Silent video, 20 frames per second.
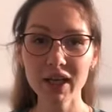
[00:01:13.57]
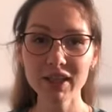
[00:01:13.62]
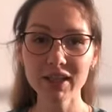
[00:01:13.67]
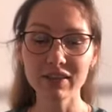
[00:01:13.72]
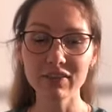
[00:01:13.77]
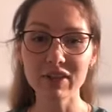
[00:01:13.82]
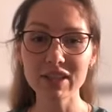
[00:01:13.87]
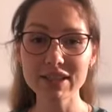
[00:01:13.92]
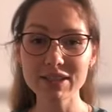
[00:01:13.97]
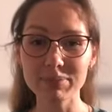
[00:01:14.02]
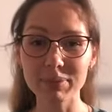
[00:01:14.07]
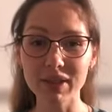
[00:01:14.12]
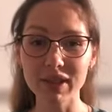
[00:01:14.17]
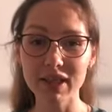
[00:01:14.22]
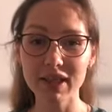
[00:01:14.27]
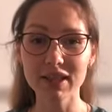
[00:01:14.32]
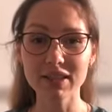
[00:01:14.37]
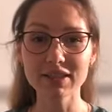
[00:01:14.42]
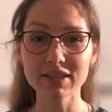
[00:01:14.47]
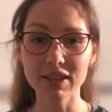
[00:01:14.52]
давайте
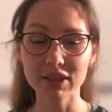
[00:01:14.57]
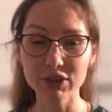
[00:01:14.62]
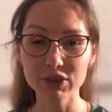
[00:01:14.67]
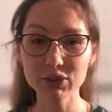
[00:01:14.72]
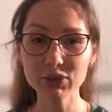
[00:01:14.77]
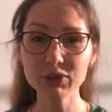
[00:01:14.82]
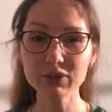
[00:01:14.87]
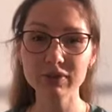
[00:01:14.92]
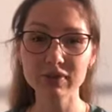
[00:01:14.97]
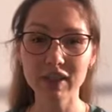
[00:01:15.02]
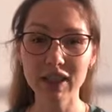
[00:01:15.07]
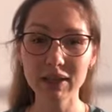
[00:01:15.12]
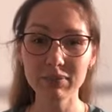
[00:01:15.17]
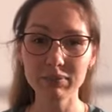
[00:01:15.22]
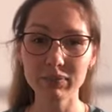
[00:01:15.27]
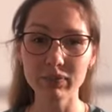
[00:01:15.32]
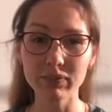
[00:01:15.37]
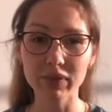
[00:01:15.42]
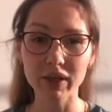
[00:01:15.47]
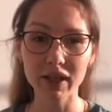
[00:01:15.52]
пока расскажу
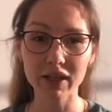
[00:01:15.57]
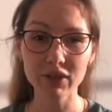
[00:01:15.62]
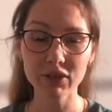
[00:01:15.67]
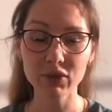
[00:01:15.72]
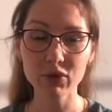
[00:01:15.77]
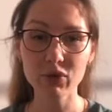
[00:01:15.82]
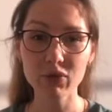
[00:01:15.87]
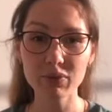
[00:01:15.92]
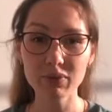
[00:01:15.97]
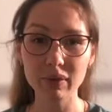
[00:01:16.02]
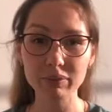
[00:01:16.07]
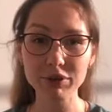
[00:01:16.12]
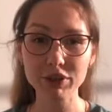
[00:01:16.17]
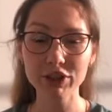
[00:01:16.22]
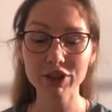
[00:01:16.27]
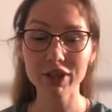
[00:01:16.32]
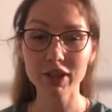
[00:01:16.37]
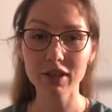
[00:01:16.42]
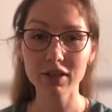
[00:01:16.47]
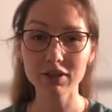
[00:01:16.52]
вам о том
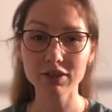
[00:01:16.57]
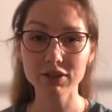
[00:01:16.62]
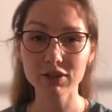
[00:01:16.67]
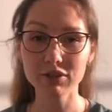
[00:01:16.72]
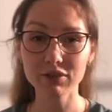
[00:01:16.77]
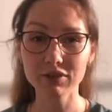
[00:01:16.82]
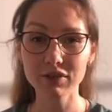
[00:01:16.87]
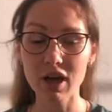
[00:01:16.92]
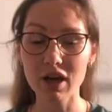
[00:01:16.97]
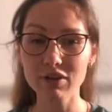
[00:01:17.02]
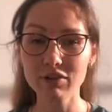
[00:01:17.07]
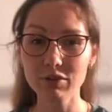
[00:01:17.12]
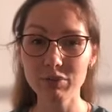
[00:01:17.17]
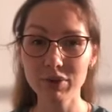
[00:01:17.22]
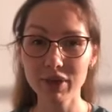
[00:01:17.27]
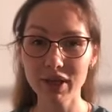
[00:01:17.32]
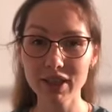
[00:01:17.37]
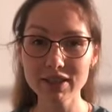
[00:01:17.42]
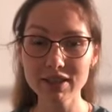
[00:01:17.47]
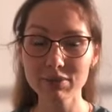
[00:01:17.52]
вообще, как
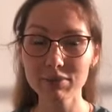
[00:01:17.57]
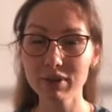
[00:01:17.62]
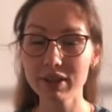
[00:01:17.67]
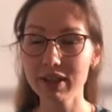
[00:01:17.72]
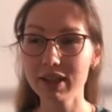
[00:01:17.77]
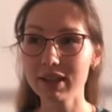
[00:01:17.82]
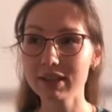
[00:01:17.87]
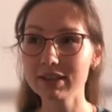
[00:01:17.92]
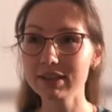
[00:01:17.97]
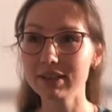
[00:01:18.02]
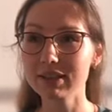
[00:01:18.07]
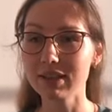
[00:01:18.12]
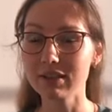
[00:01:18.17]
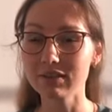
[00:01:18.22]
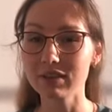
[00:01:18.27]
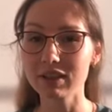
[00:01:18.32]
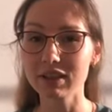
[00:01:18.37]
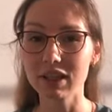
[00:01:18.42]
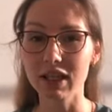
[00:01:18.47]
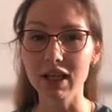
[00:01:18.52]
выбирать облигации,
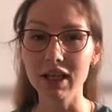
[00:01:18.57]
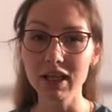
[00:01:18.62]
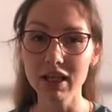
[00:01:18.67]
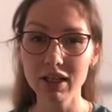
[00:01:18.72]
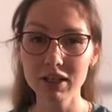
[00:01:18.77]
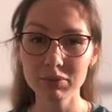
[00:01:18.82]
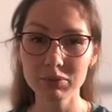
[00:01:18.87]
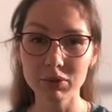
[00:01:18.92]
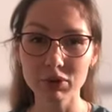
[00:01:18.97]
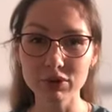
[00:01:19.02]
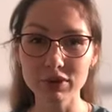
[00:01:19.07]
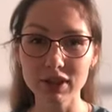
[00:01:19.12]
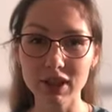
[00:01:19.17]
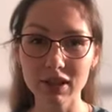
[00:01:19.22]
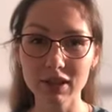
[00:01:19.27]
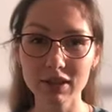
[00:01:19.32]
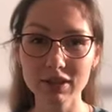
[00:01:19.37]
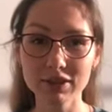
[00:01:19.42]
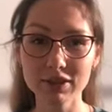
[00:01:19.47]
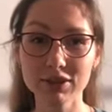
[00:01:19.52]
наверное, просто
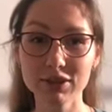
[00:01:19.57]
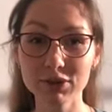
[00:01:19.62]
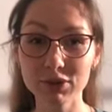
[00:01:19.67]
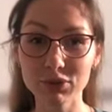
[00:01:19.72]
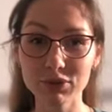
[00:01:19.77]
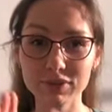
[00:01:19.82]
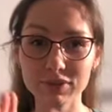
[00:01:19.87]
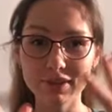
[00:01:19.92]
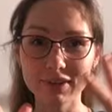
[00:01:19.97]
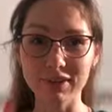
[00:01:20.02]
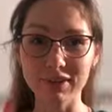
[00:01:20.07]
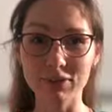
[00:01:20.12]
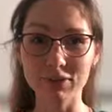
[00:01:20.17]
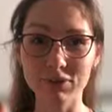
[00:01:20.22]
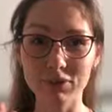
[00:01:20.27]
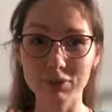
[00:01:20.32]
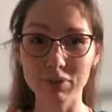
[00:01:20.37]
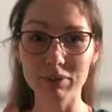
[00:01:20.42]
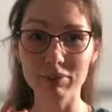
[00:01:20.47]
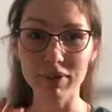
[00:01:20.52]
организационный
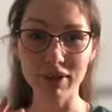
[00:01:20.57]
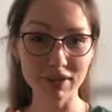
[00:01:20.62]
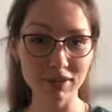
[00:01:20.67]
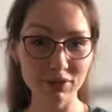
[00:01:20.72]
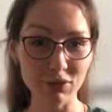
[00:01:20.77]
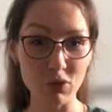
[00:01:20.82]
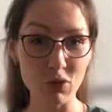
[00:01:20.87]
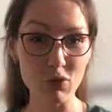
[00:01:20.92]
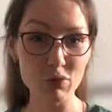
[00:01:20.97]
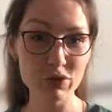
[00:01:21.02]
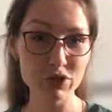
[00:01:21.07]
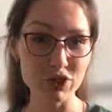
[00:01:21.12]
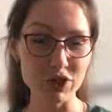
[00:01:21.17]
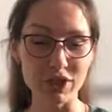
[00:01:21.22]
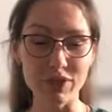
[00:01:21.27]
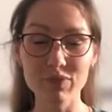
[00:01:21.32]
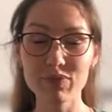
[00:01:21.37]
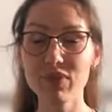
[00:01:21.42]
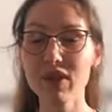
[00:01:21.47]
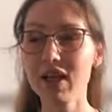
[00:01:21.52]
такой момент общий.